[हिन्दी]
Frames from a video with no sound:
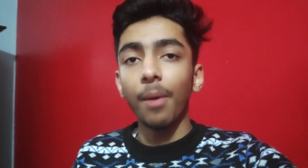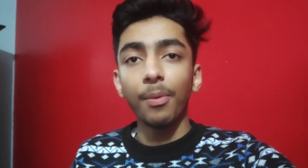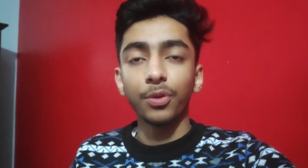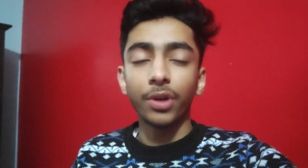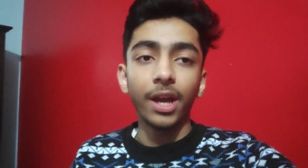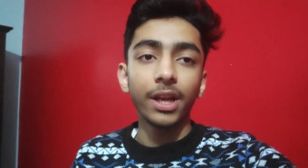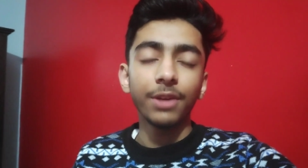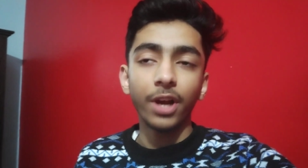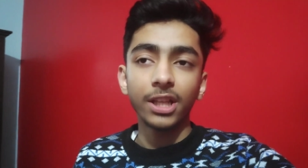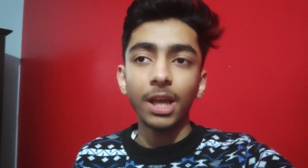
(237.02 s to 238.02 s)
आपने तो उठाया
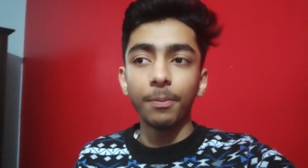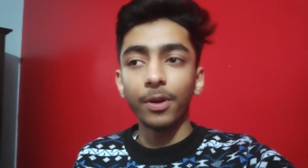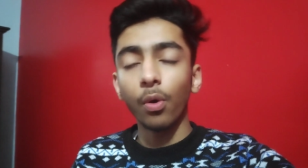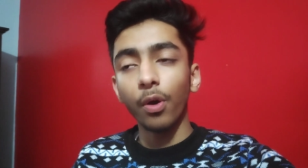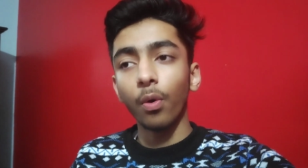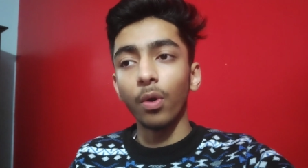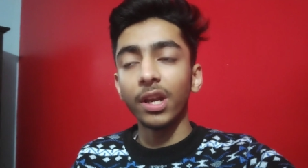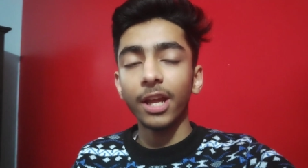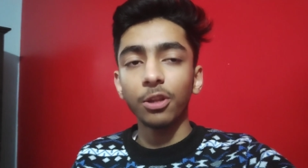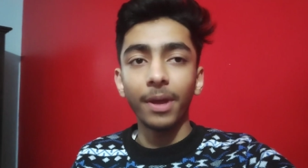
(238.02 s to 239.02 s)
नहीं वो कहते हम मेरे को कोई कॉल
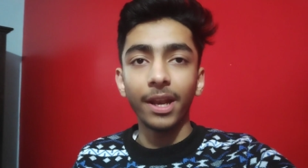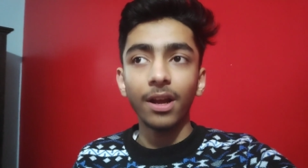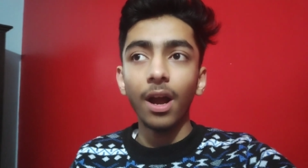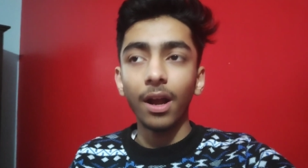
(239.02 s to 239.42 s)
नहीं आया तो मैंने कहा